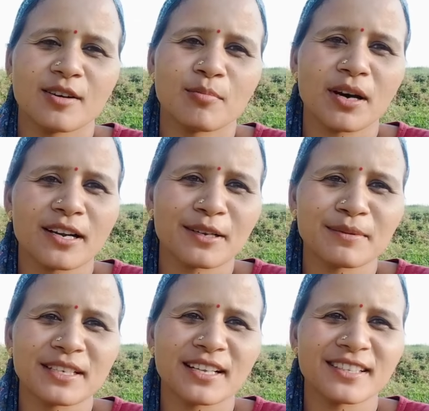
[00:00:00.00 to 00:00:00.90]
पार्क
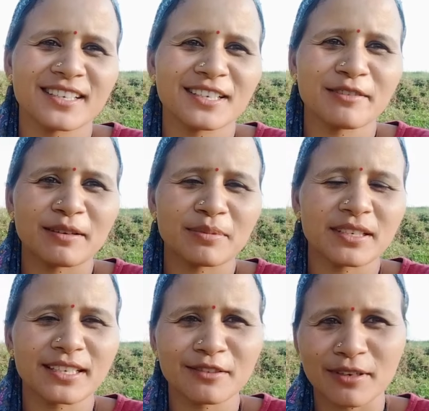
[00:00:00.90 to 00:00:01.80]
में जाते हैं ना वहाँ पर
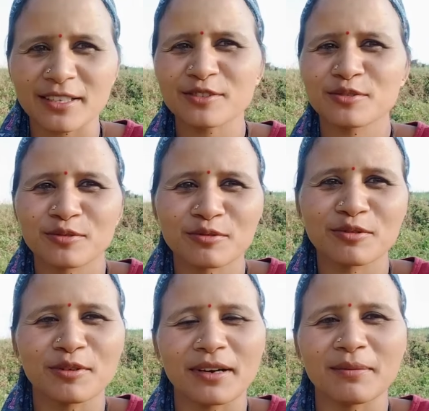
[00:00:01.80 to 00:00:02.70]
लेकिन वहाँ तो
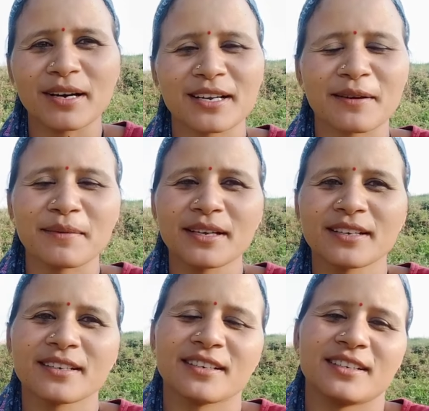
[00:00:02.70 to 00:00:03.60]
शोरगुल हुआ पार्क में
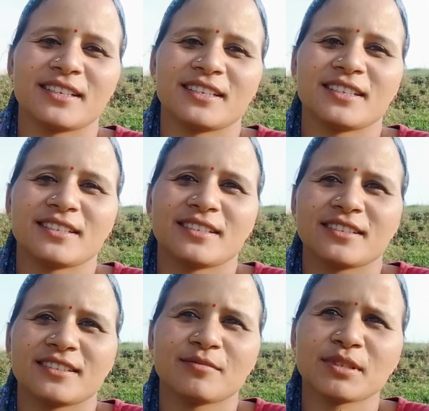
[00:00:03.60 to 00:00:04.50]

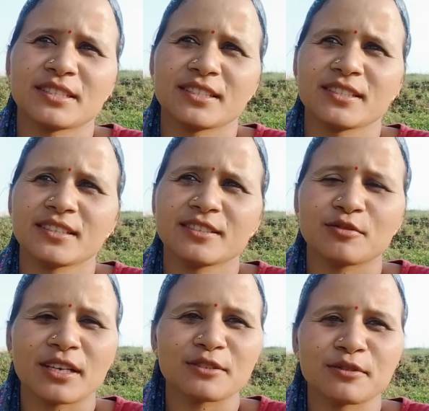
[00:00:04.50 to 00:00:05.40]
बच्चे
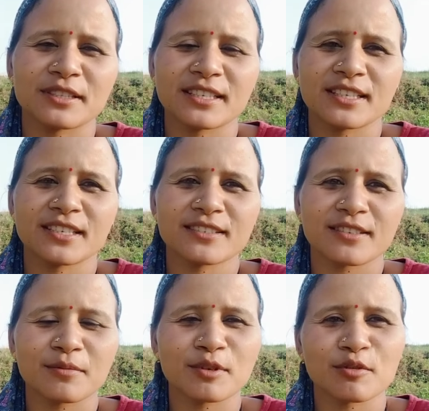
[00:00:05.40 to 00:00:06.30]
झूला झूलते हैं
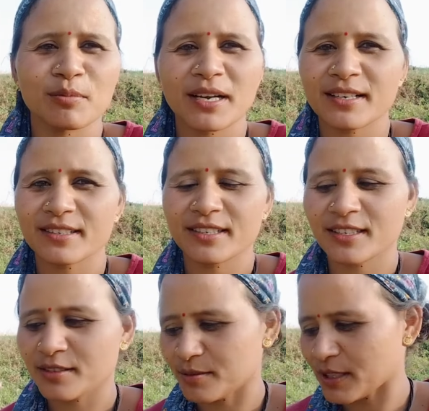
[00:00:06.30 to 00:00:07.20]
सभी लोग बैठते
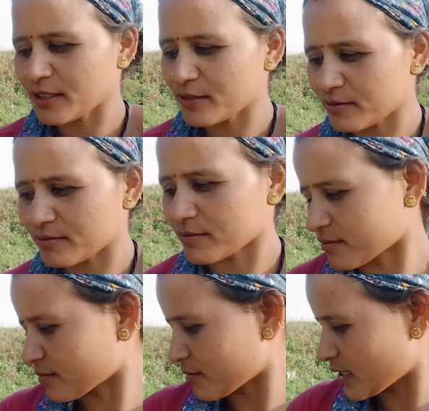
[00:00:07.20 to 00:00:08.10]
हैं लेकिन
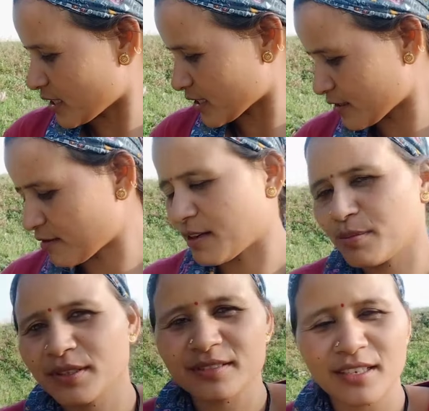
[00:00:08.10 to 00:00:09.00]
ये है कि वहाँ
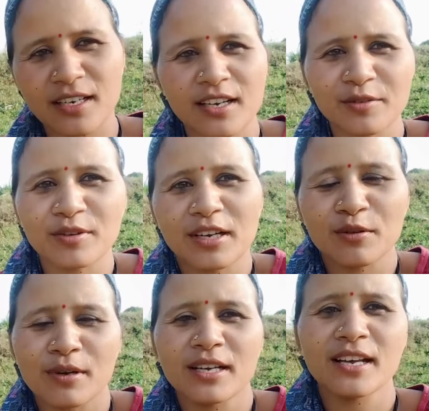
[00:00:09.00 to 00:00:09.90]
पर अल्लाह गुल्ला
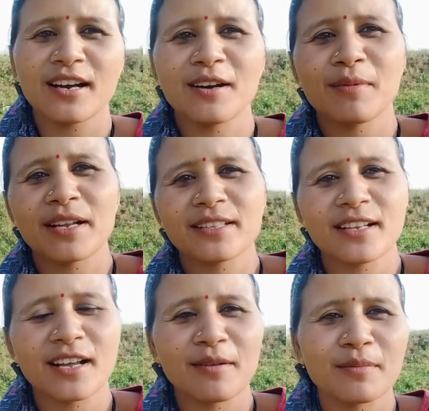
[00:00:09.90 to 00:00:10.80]
हुआ है यहाँ हमारे
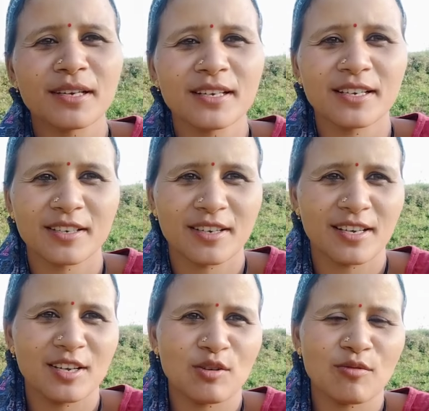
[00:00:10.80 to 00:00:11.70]
तालाब में
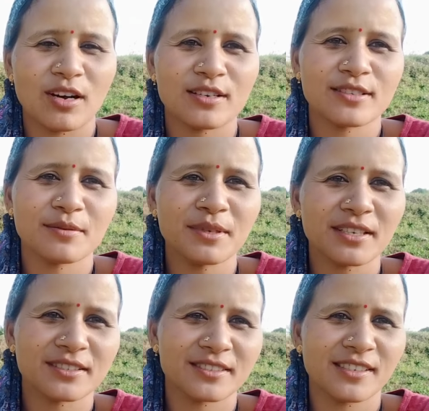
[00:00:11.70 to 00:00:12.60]
वहाँ से भी
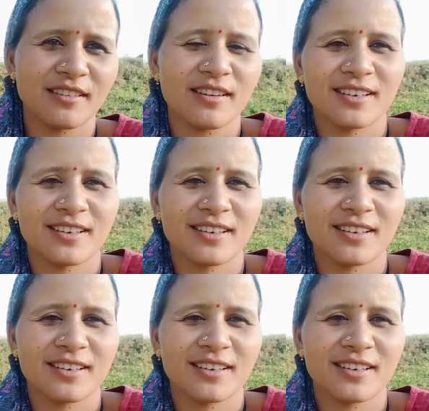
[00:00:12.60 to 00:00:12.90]
अच्छा